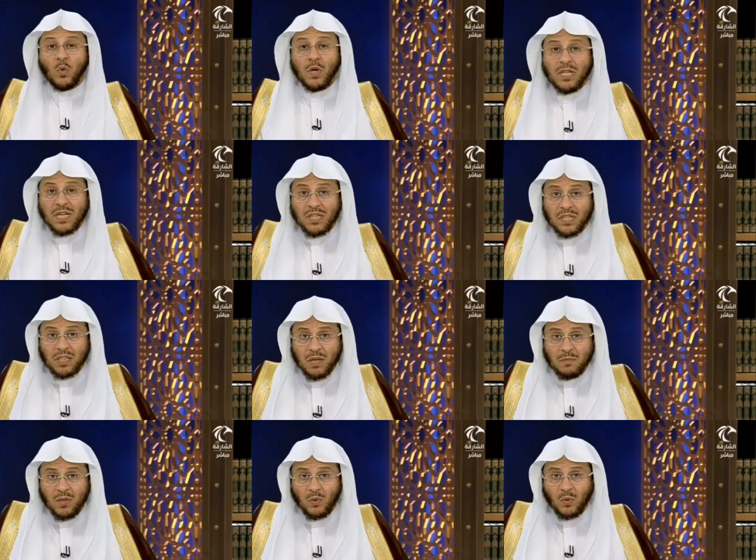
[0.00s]
وإن
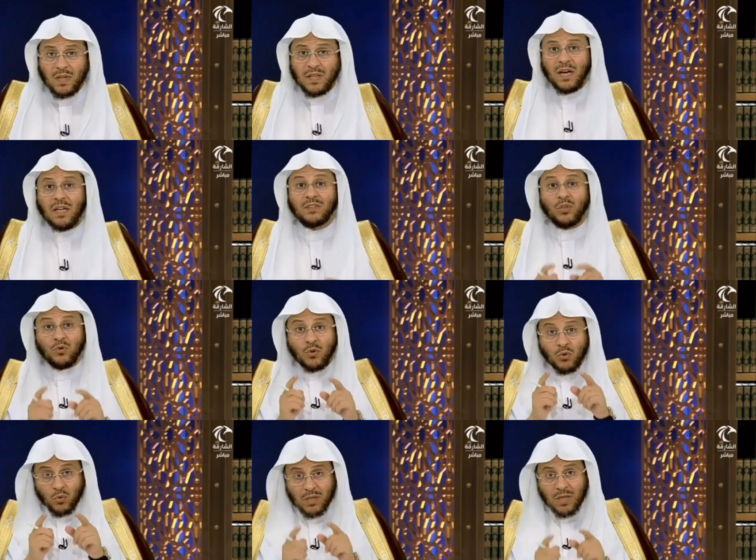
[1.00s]
اجتمعوا على أن
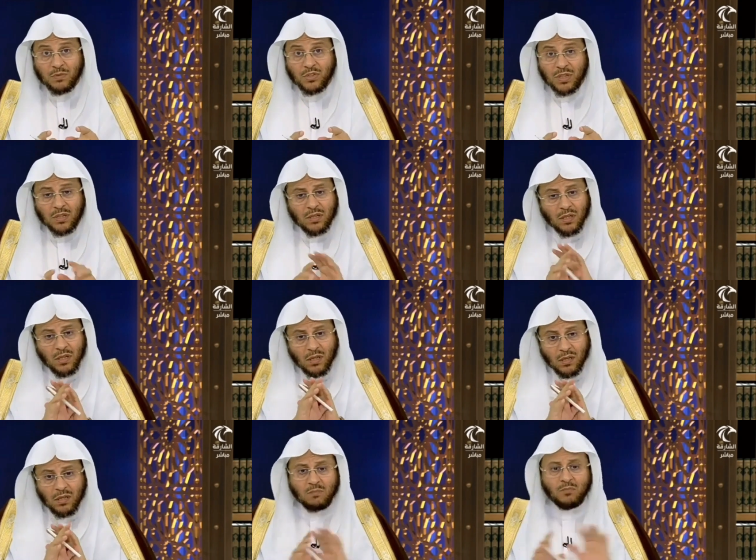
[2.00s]
يضروك بشيء
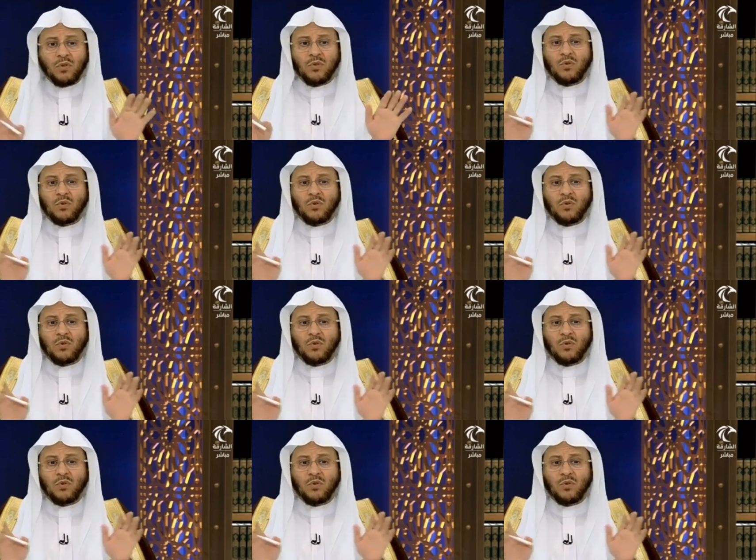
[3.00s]
لم